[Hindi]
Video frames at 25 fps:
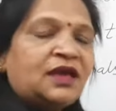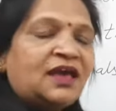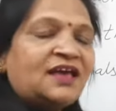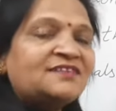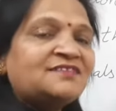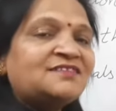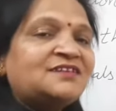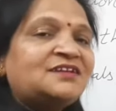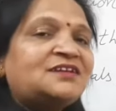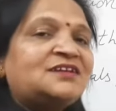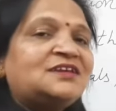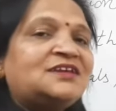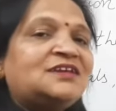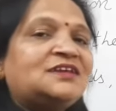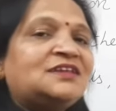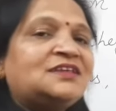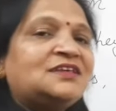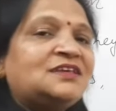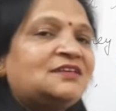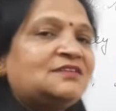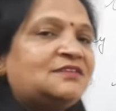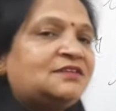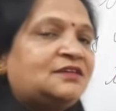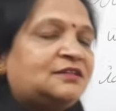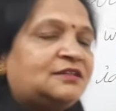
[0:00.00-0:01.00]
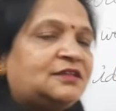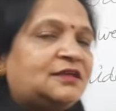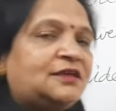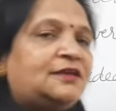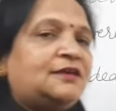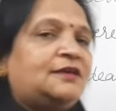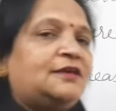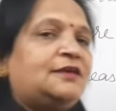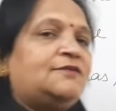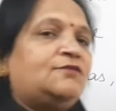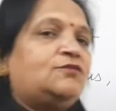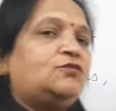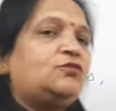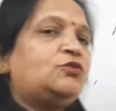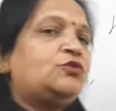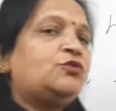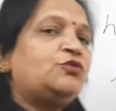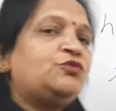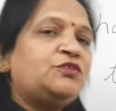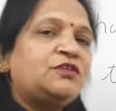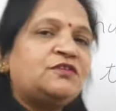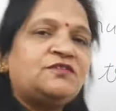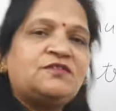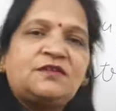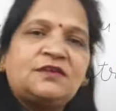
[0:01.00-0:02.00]
ऐसे ट्रीट किया जाता है
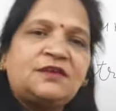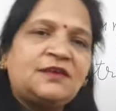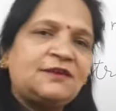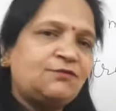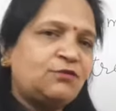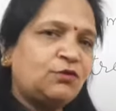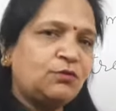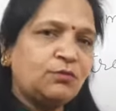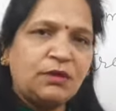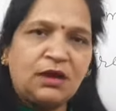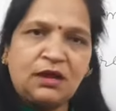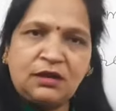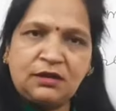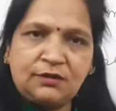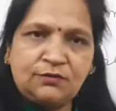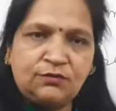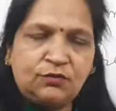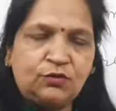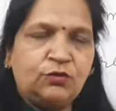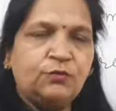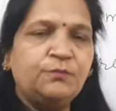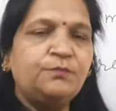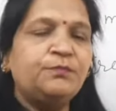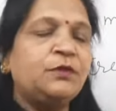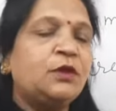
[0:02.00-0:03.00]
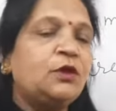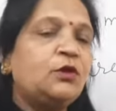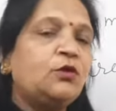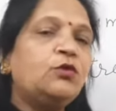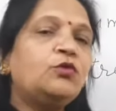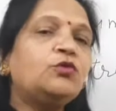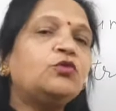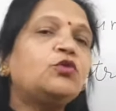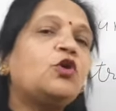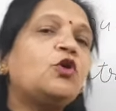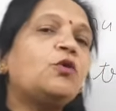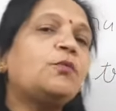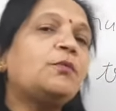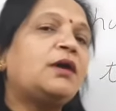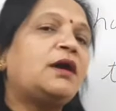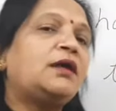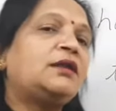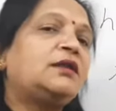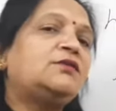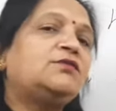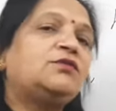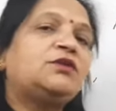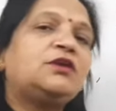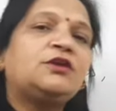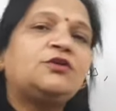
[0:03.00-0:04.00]
उनको जैसे कि वो मानव हो उनको
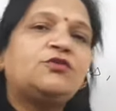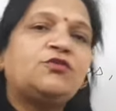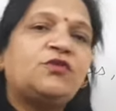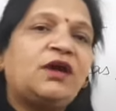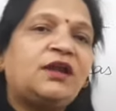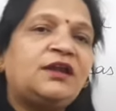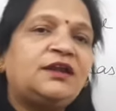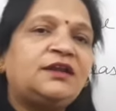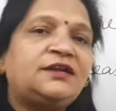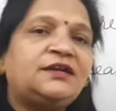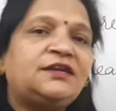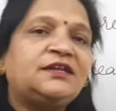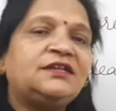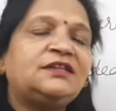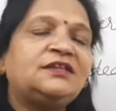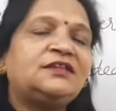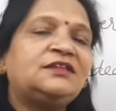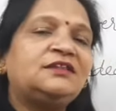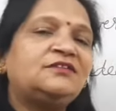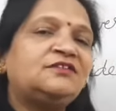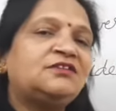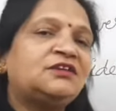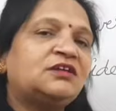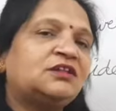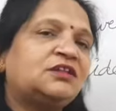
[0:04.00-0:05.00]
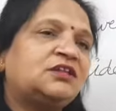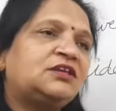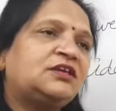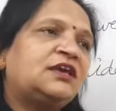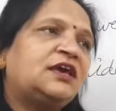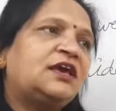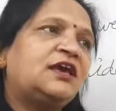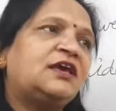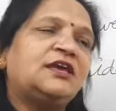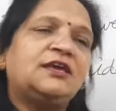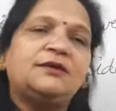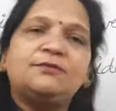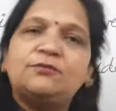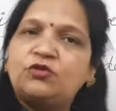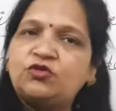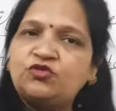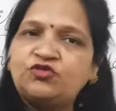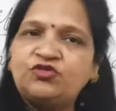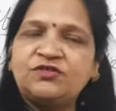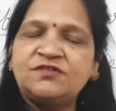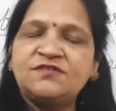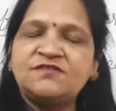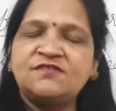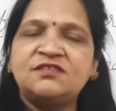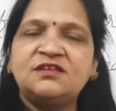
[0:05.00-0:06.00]
मानव की क्वालिटी दे दी जाती है
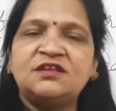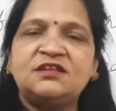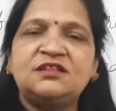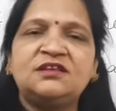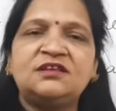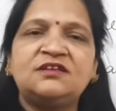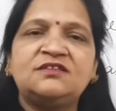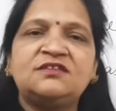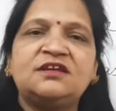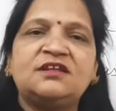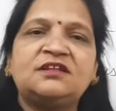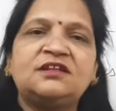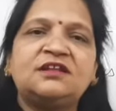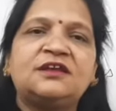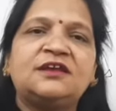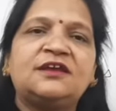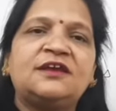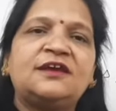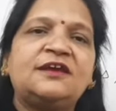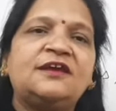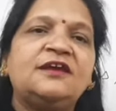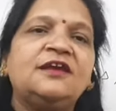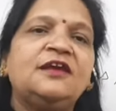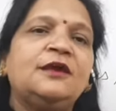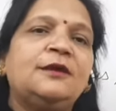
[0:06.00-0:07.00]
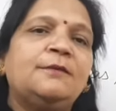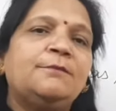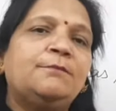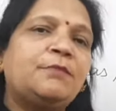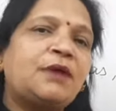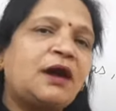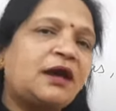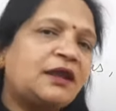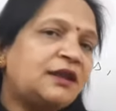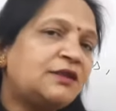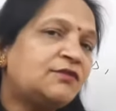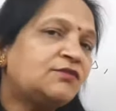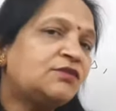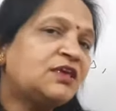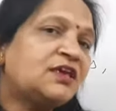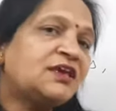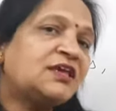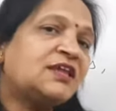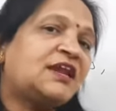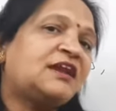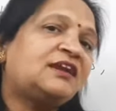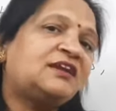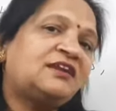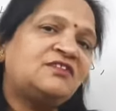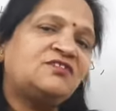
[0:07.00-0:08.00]
इमोशंस दे दिए जाते हैं मानव की
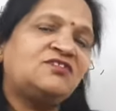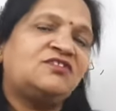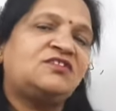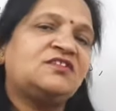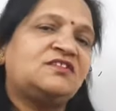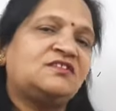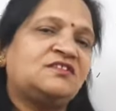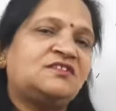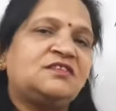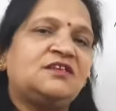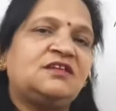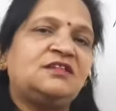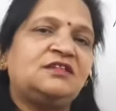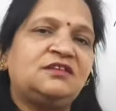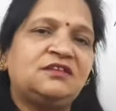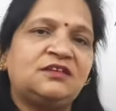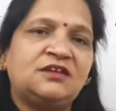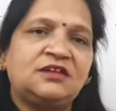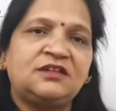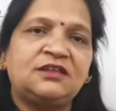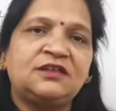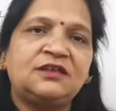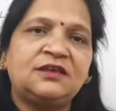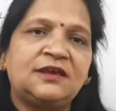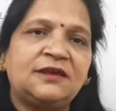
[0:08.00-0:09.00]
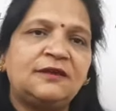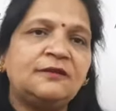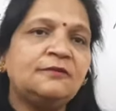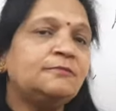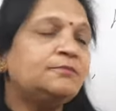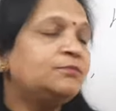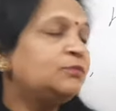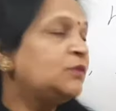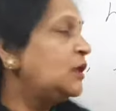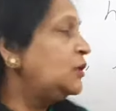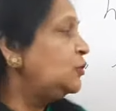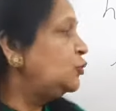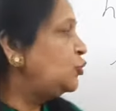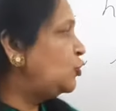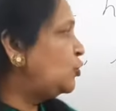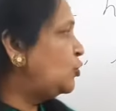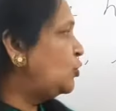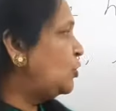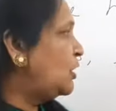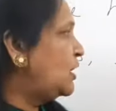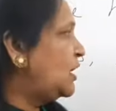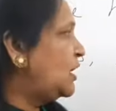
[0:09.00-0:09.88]
करेक्टरिस्टिक्स दे दी जाती है तो